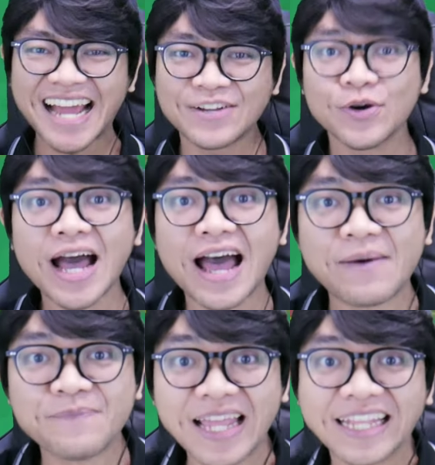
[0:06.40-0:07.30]
dengan gue
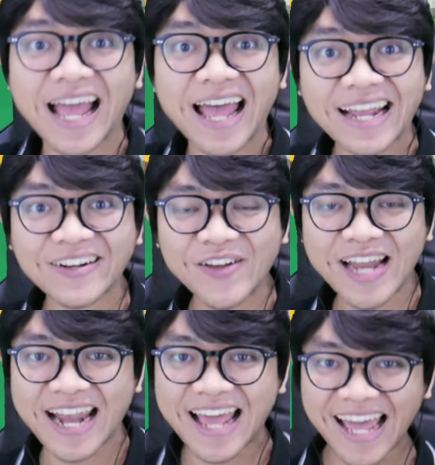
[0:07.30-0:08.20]
Meta Aro
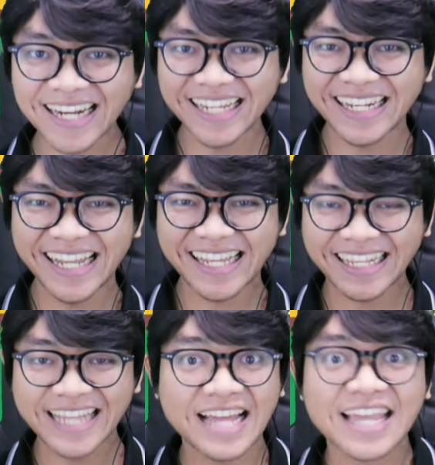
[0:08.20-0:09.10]
dan hari ini
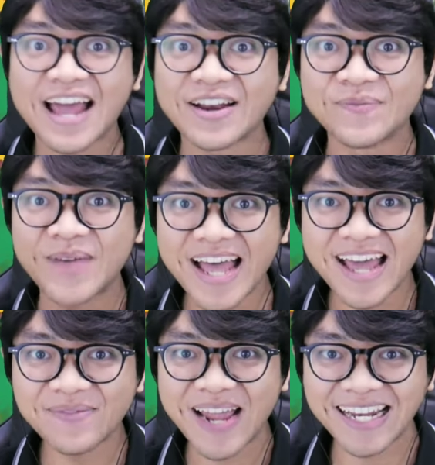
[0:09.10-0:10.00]
kita akan
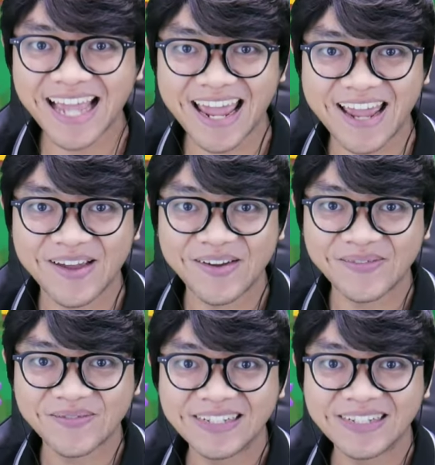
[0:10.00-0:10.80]
bermain game